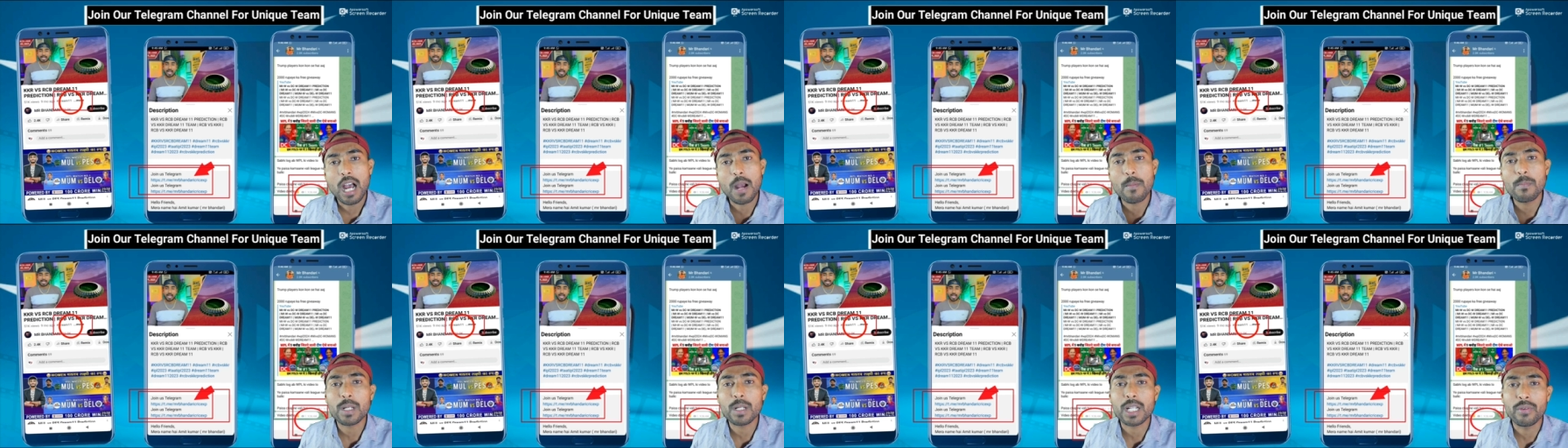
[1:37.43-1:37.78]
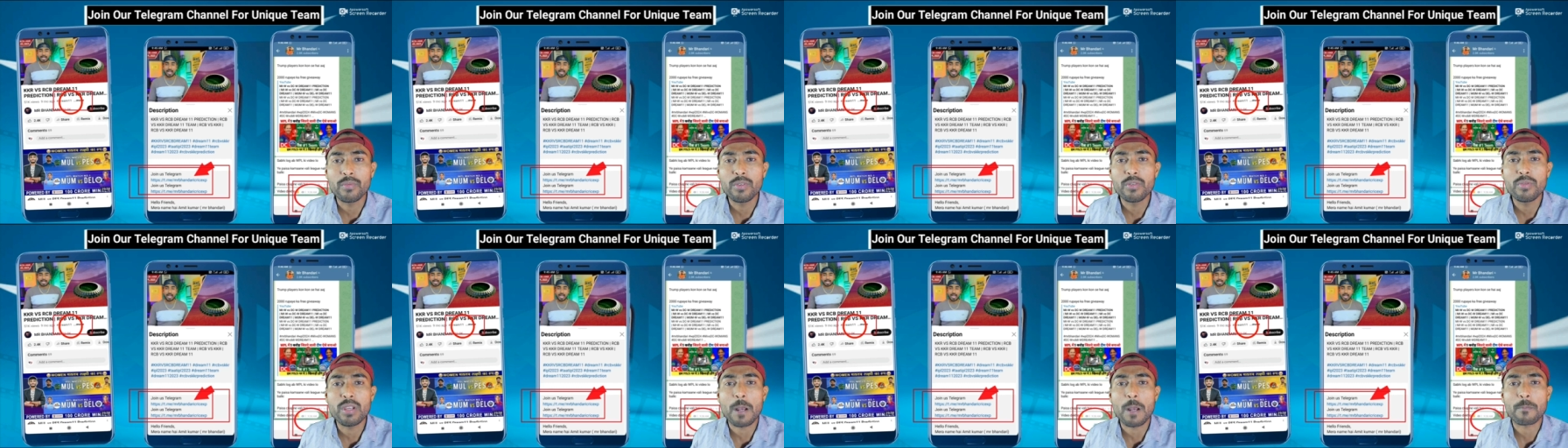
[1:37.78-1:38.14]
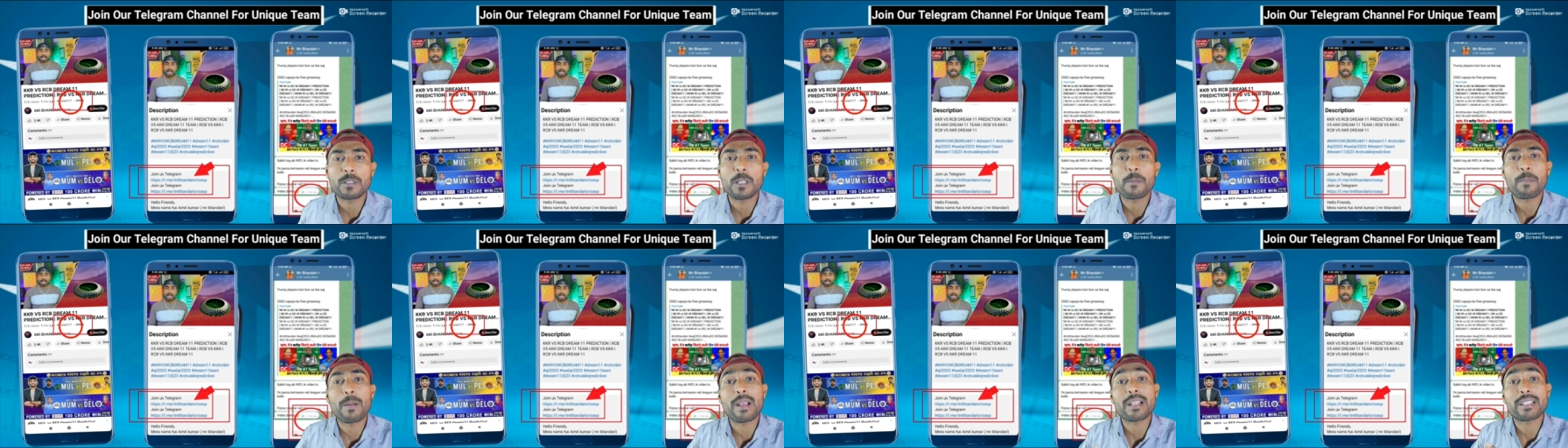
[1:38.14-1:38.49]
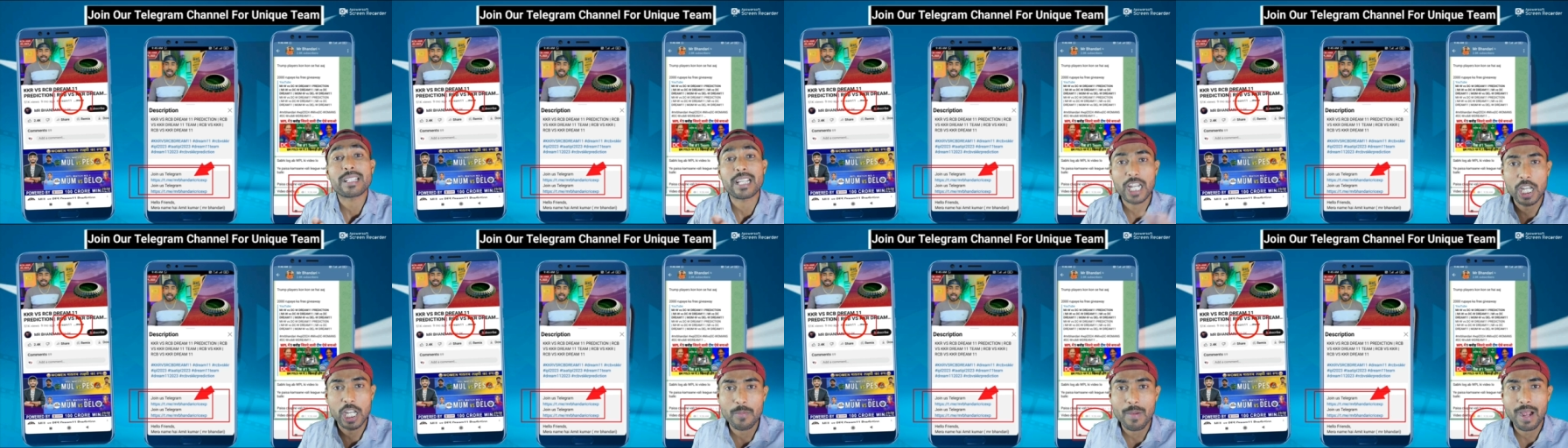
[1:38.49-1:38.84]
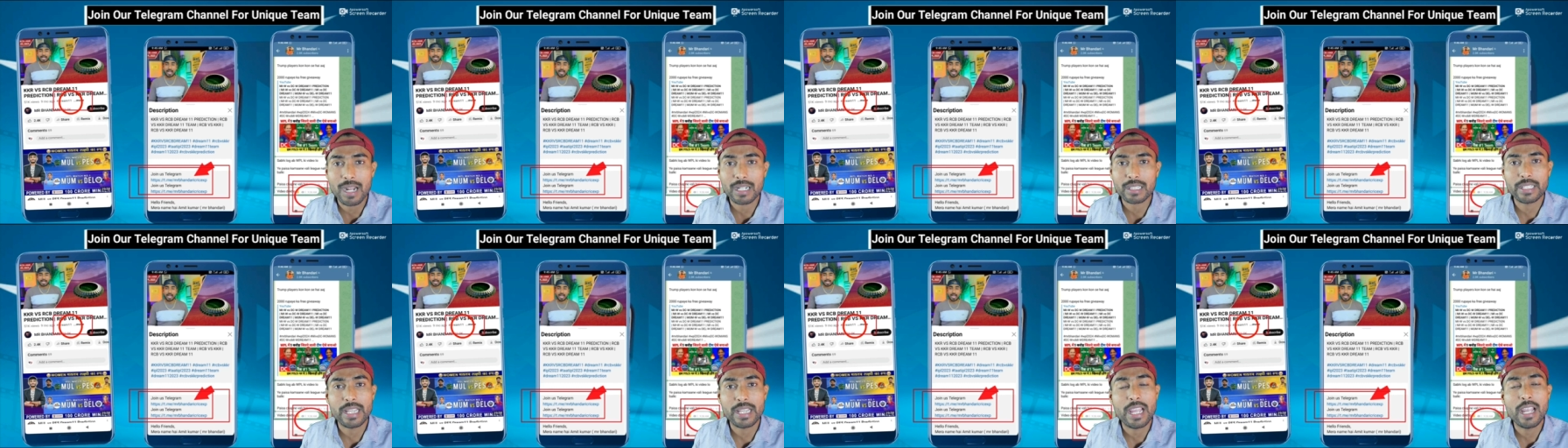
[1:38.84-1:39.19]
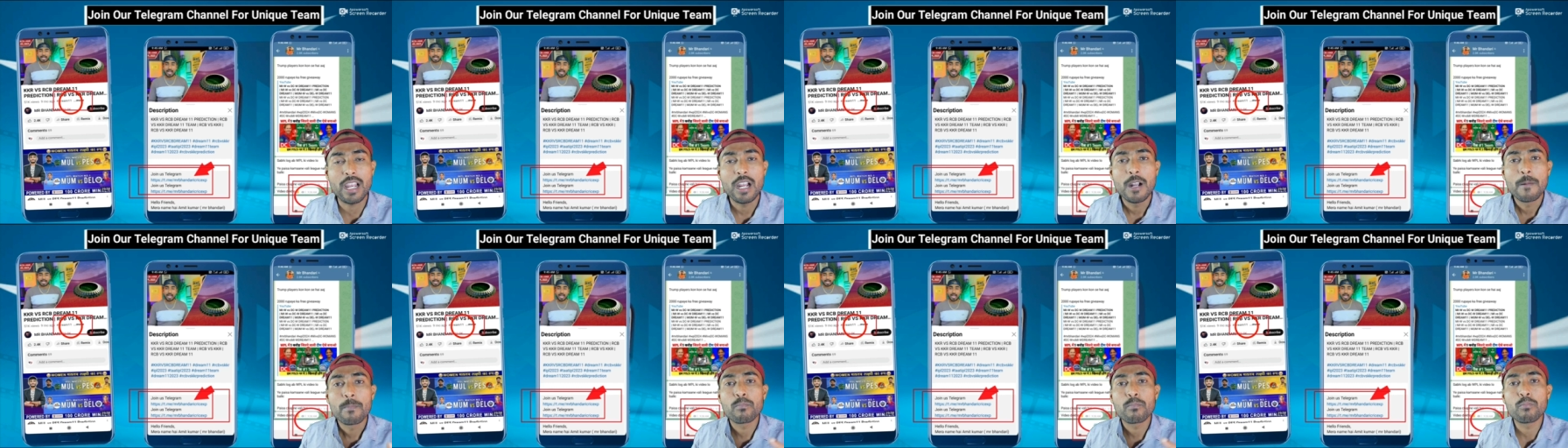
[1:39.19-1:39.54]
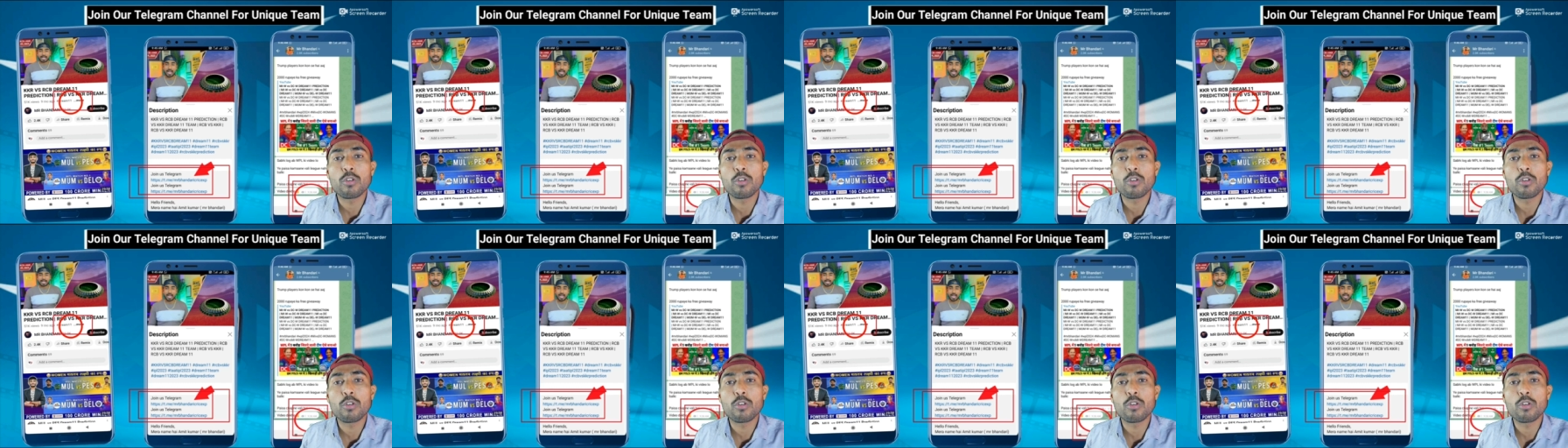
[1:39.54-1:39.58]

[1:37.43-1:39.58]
हम कभी भी आपसे पैसा नहीं मांगते हैं